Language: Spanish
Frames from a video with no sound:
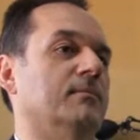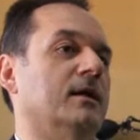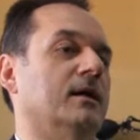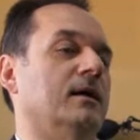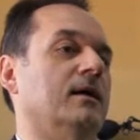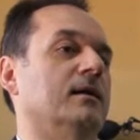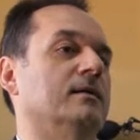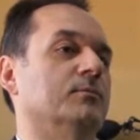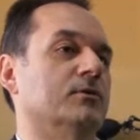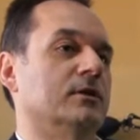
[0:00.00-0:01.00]
para
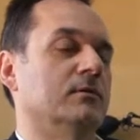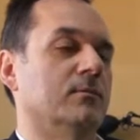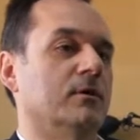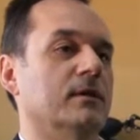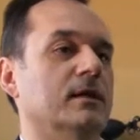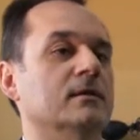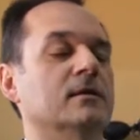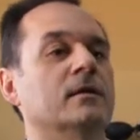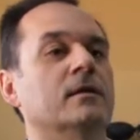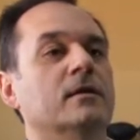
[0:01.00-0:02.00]
dispositivos móviles
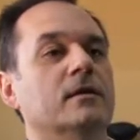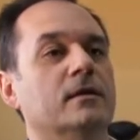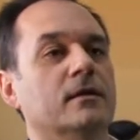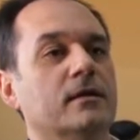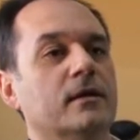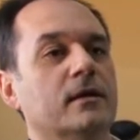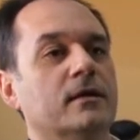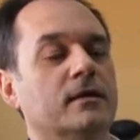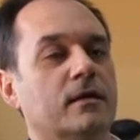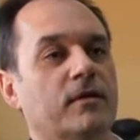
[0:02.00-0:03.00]
y en
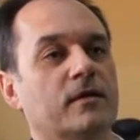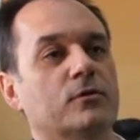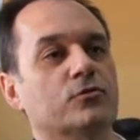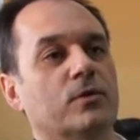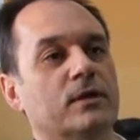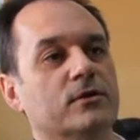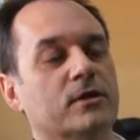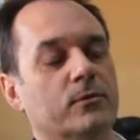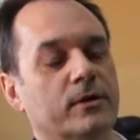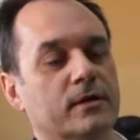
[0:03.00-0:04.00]
interfaces de usuario
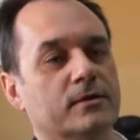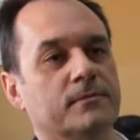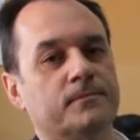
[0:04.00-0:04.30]
distribuidas.